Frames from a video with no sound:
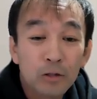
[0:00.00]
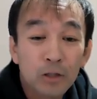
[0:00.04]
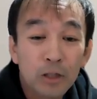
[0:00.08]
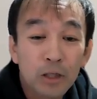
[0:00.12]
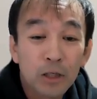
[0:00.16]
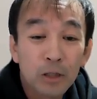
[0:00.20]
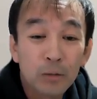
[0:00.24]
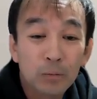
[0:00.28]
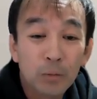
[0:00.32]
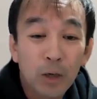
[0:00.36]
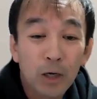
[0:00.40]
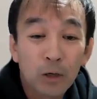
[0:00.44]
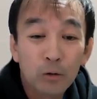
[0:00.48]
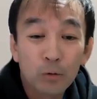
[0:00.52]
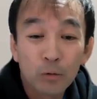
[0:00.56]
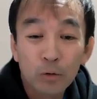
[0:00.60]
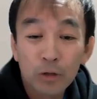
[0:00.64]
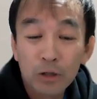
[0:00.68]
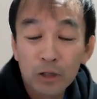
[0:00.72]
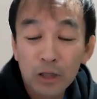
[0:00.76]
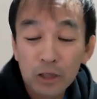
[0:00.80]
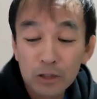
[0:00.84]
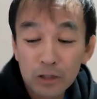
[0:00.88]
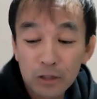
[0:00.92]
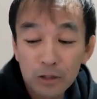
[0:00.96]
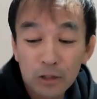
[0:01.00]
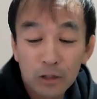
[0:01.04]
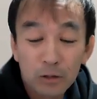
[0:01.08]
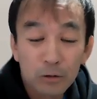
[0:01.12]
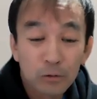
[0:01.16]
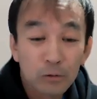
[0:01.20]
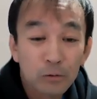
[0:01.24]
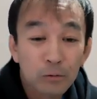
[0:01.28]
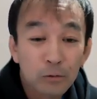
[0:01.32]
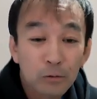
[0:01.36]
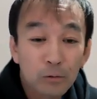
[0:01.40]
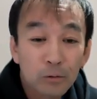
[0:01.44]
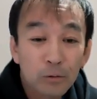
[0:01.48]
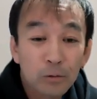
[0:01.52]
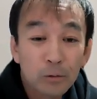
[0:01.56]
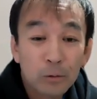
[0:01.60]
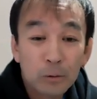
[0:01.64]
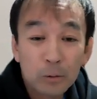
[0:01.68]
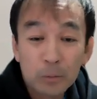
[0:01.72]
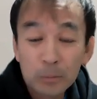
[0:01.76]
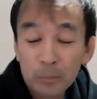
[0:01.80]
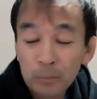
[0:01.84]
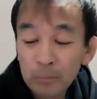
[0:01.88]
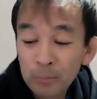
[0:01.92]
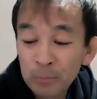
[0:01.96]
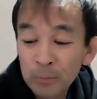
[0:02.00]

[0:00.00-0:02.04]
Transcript: でこれなぜかというと、